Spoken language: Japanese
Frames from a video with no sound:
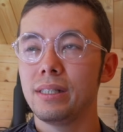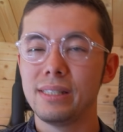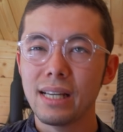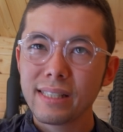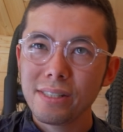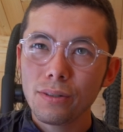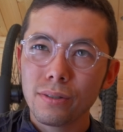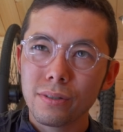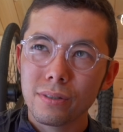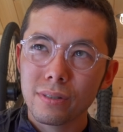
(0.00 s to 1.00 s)
日差し
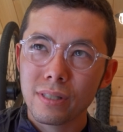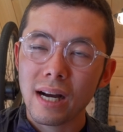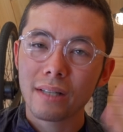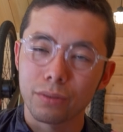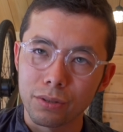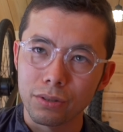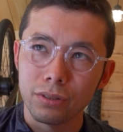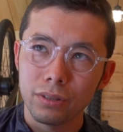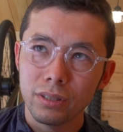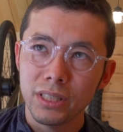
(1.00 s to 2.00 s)
をガードす
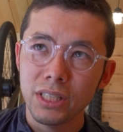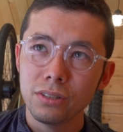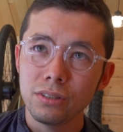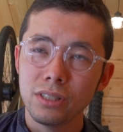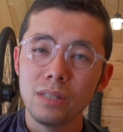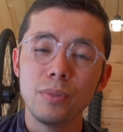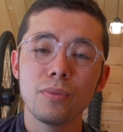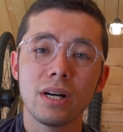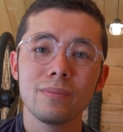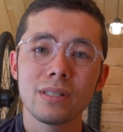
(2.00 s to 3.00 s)
るっていう意味
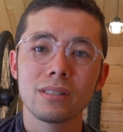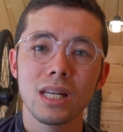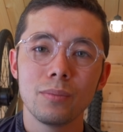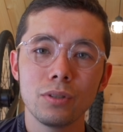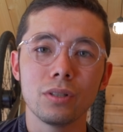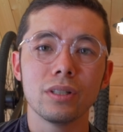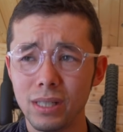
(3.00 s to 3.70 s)
もありますけれども、